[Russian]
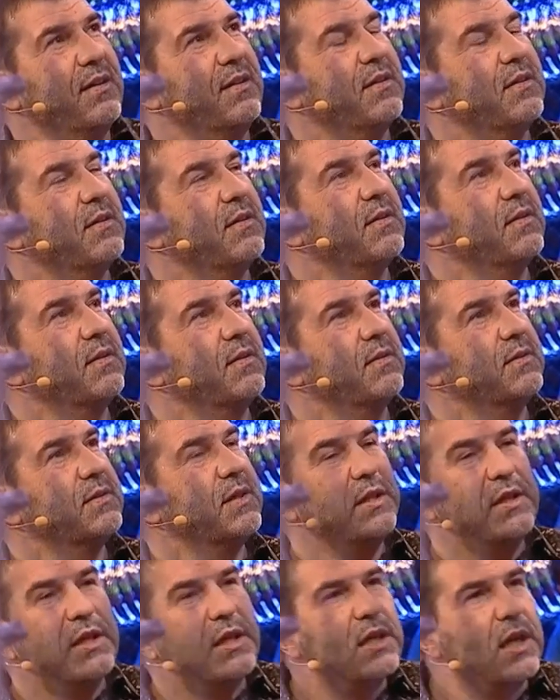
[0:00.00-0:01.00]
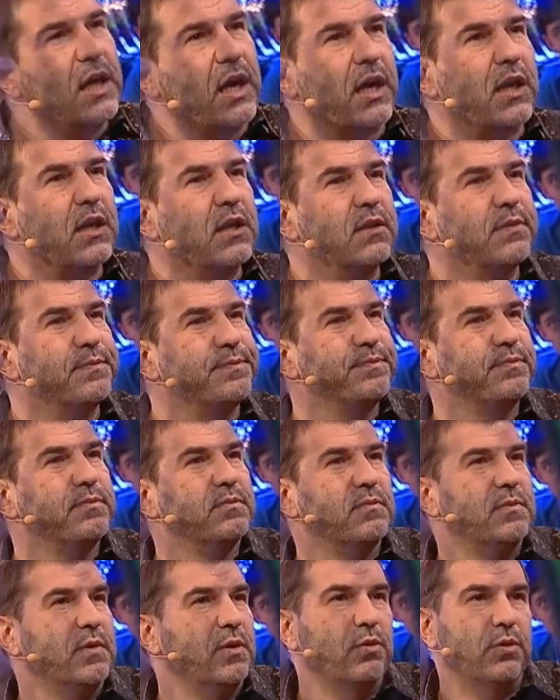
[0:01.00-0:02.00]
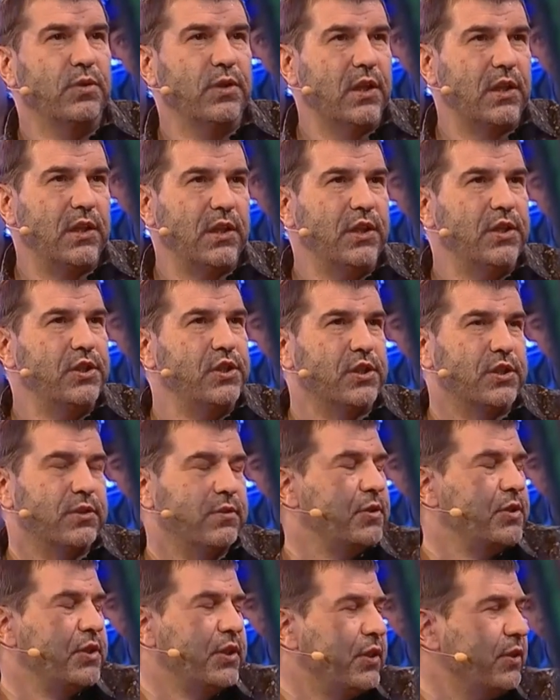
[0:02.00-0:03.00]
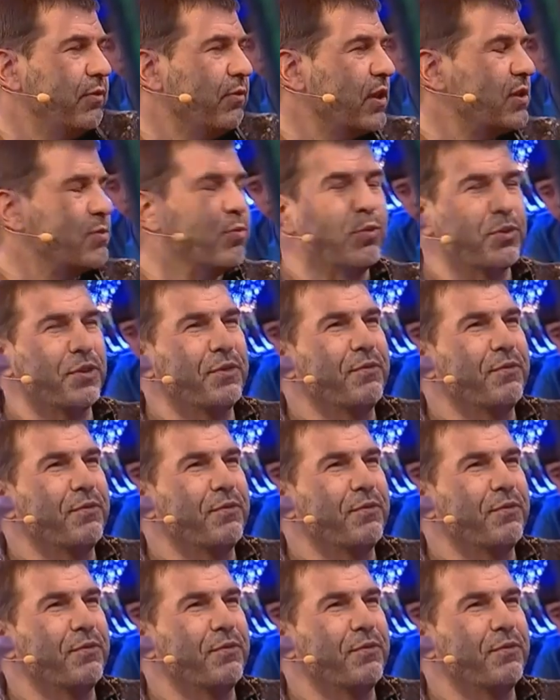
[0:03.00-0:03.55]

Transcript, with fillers: А, да никак. Его не отличишь. Вообще невозможно.